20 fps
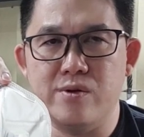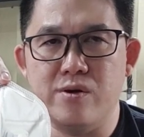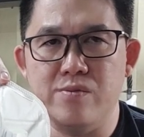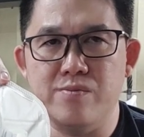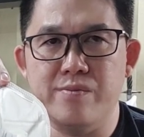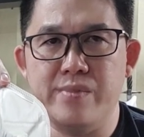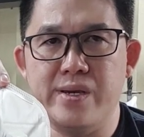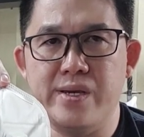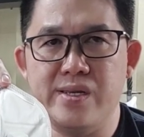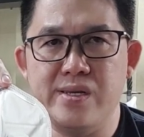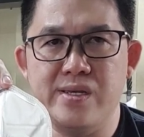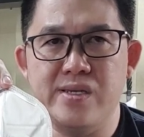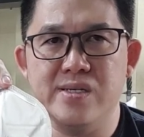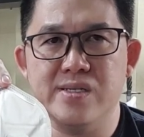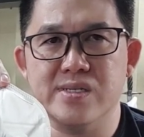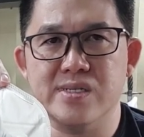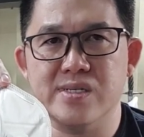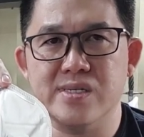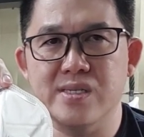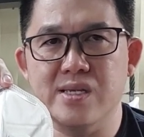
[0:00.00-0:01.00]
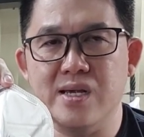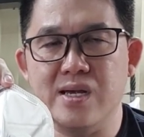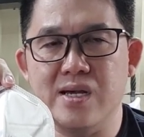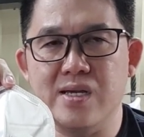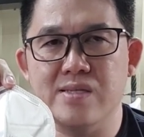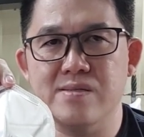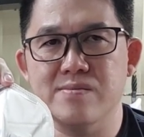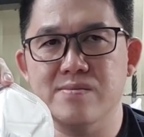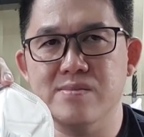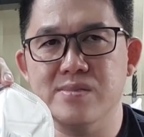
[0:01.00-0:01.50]
non medis
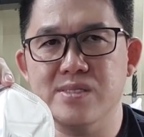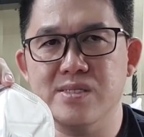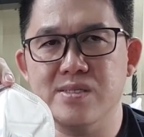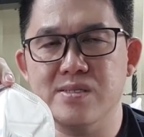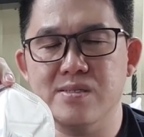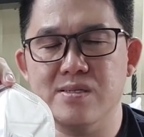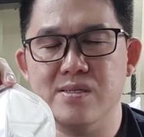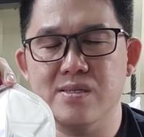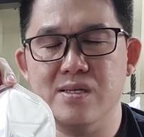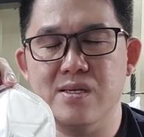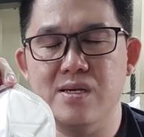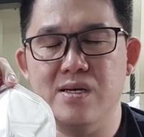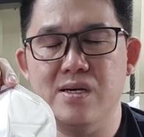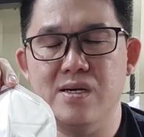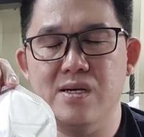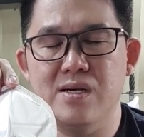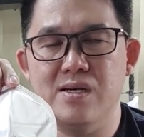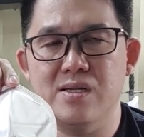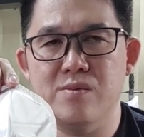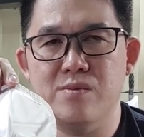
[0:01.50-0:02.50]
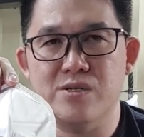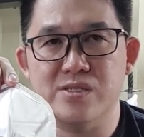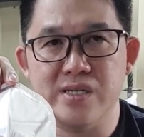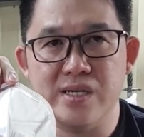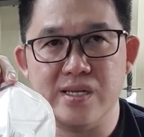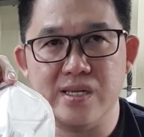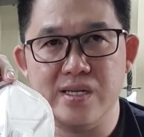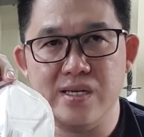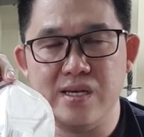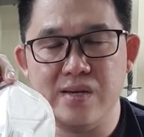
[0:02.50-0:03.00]
dengan uh, nomor
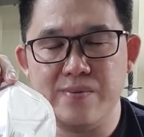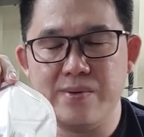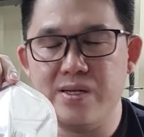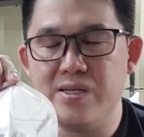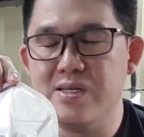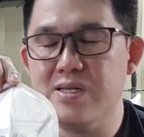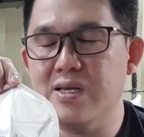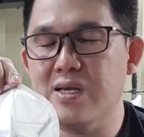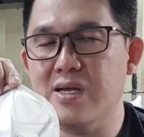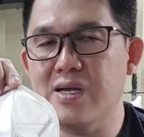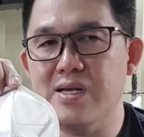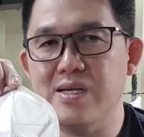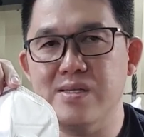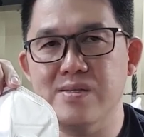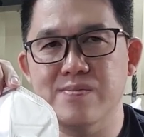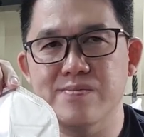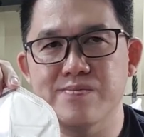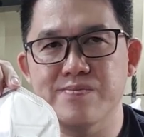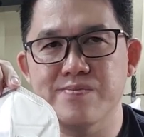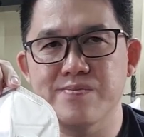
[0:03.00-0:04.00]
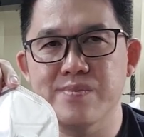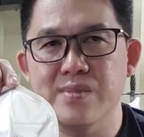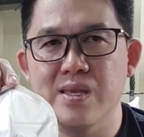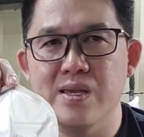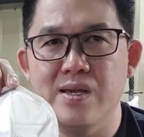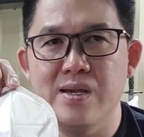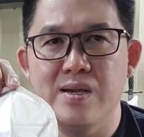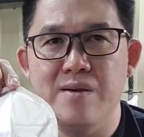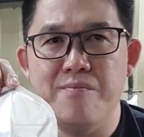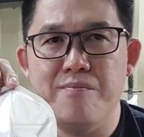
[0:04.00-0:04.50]
seri apa dengan
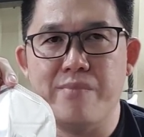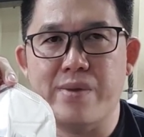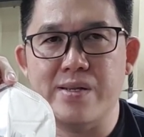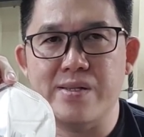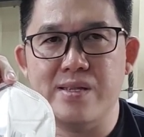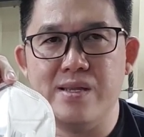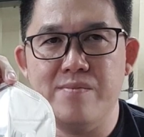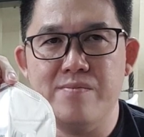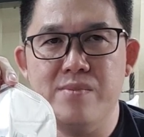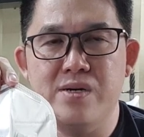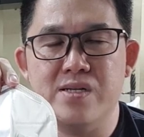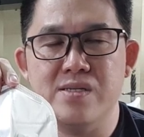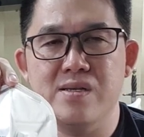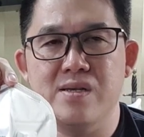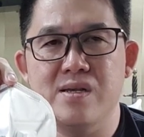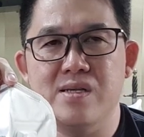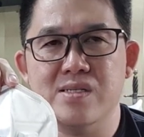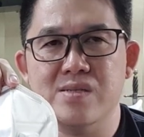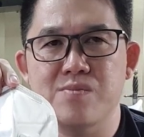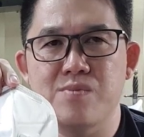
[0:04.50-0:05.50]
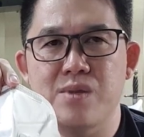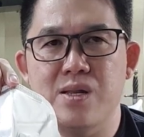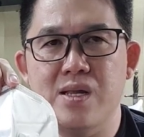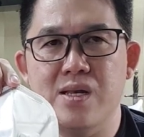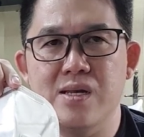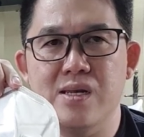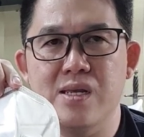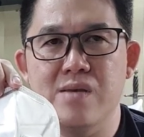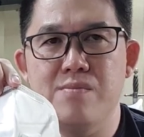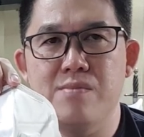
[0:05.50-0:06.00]
part numbernya
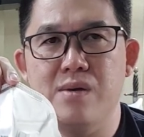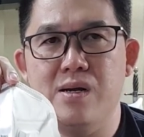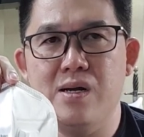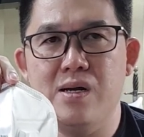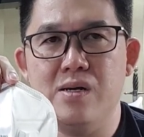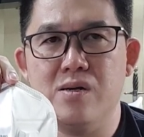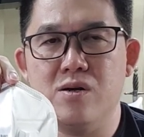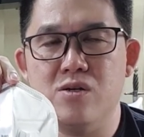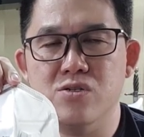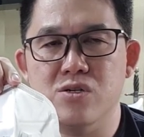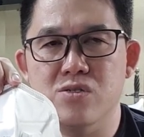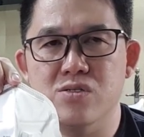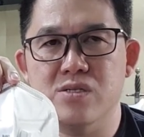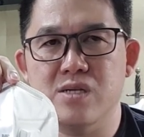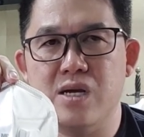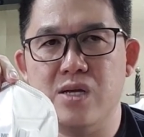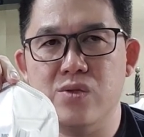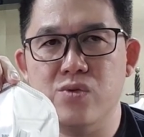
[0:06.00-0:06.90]
9501V+.